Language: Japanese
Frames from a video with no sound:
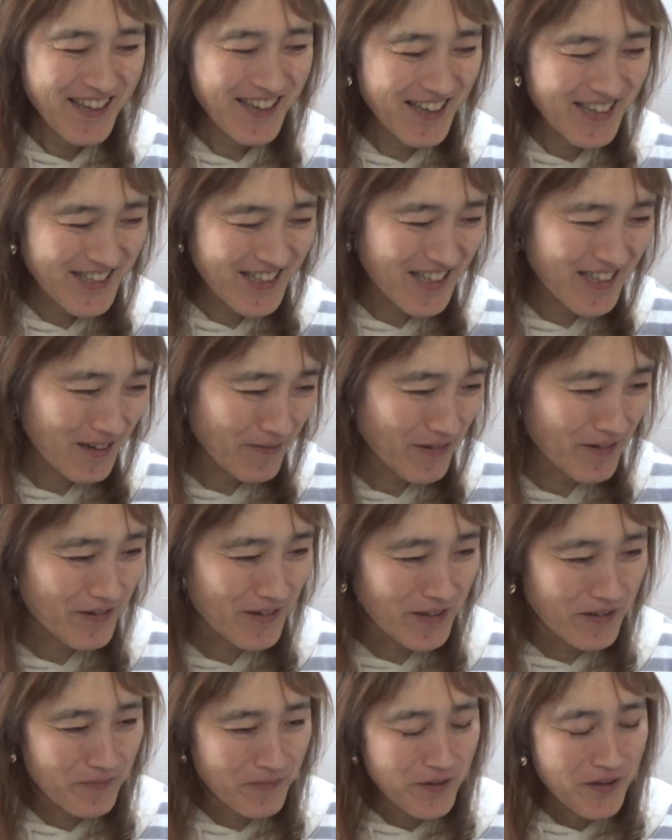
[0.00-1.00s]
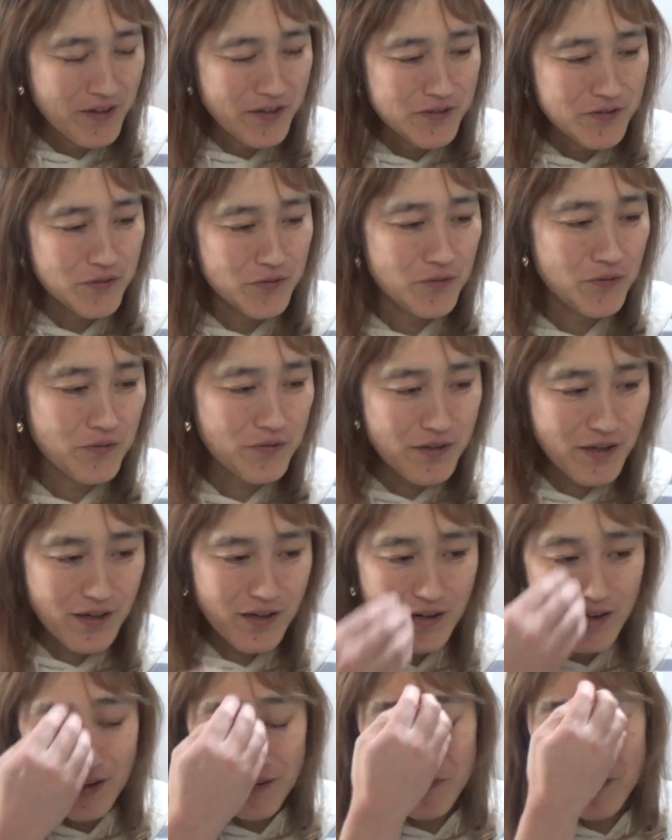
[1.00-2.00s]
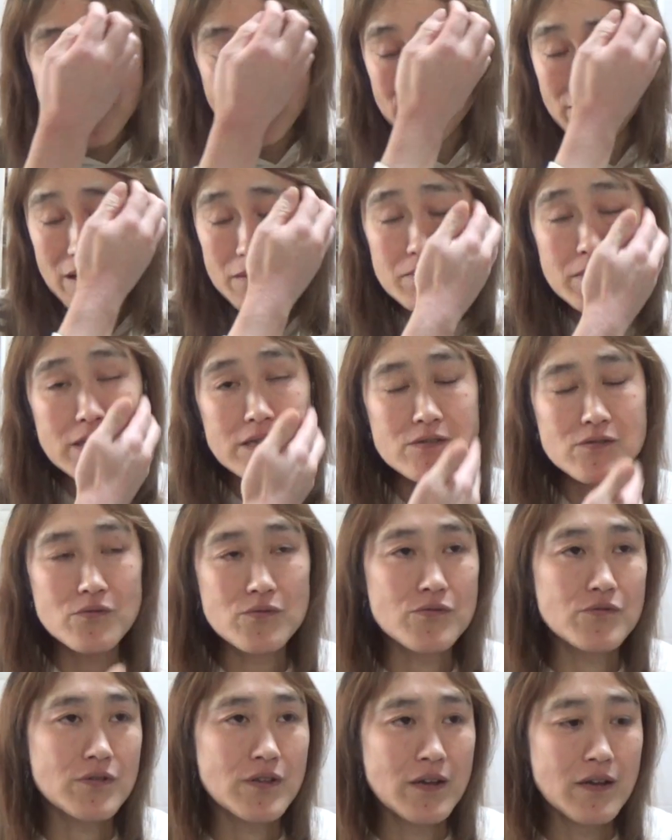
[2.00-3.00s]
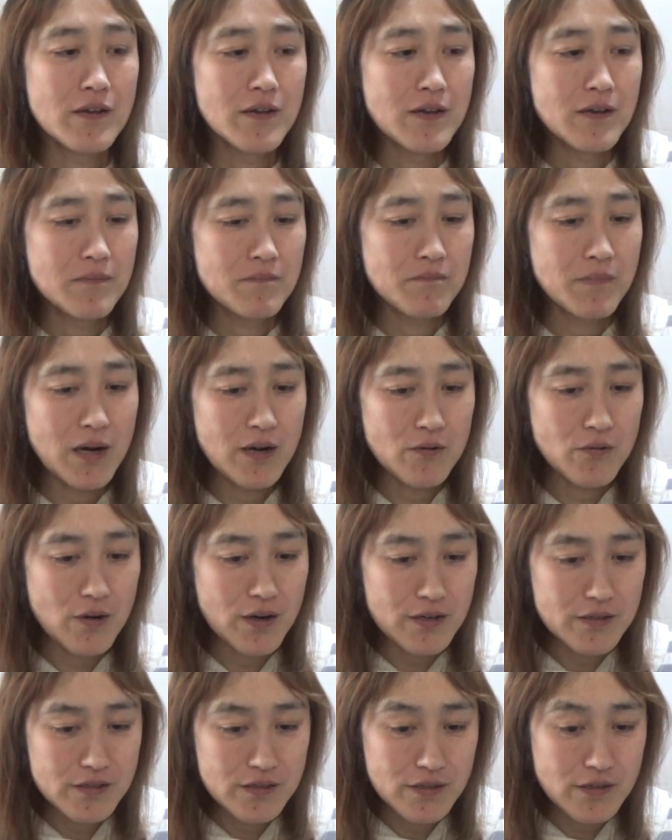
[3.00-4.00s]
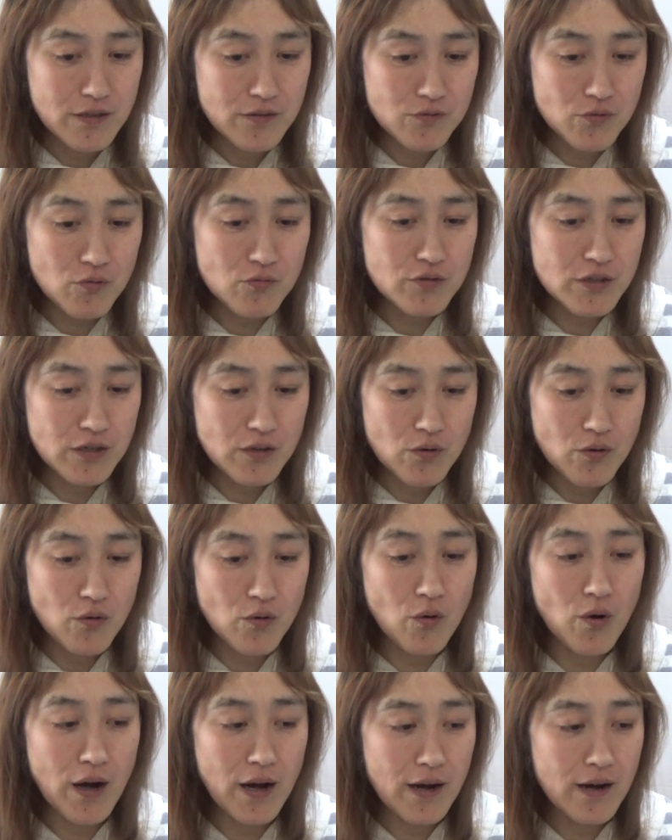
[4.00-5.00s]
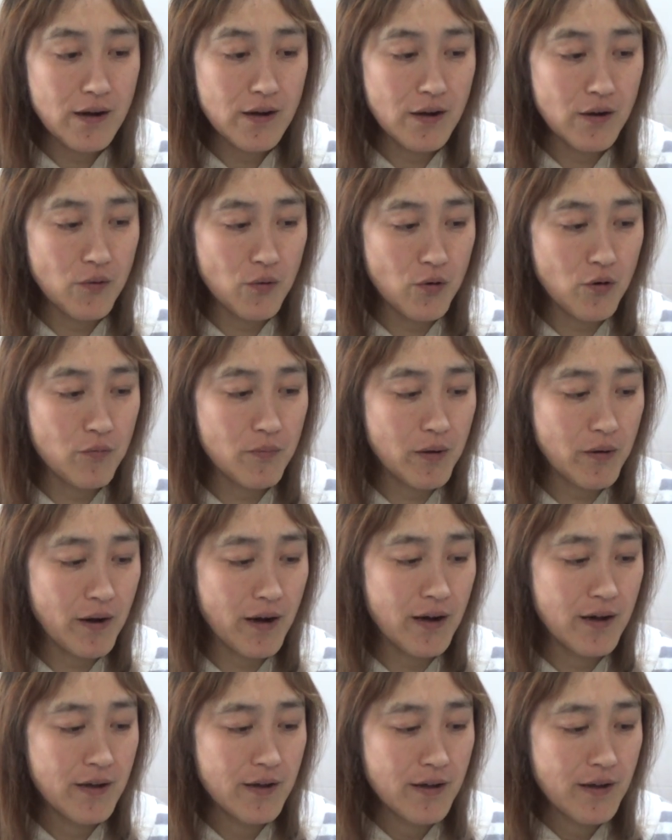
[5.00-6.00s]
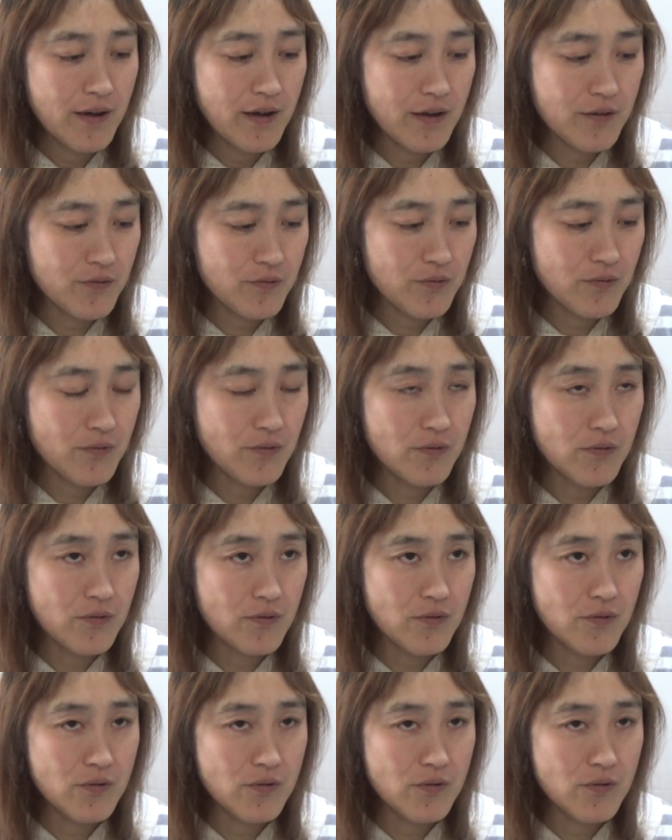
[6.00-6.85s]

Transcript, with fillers: 平気で食べるけどもそうだからあのあんまりそういうので晩ご飯に特にご飯お米はあの